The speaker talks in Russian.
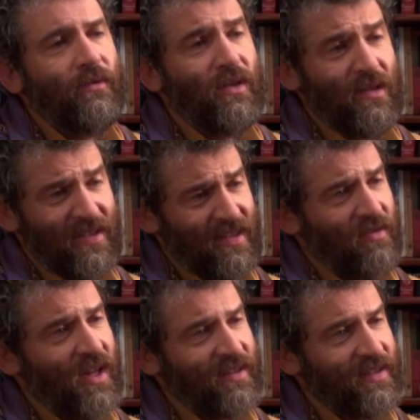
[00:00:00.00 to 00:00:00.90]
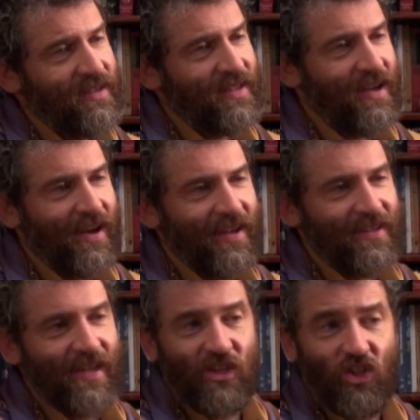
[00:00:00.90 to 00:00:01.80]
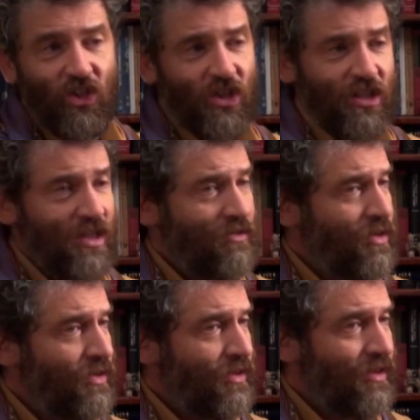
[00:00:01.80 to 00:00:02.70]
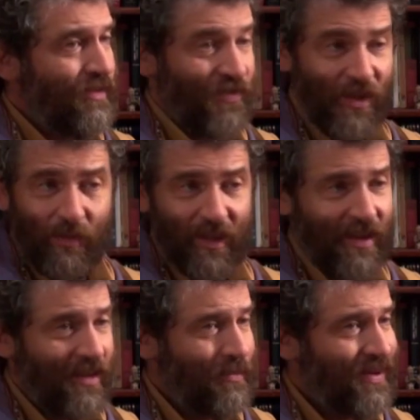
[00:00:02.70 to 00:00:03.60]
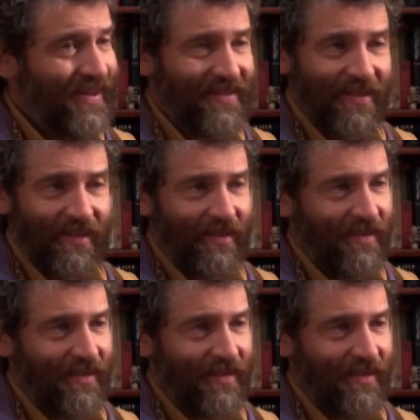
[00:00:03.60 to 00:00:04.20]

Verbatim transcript: Ведь оставался Ицхак, а значит жизнь его не была напрасна.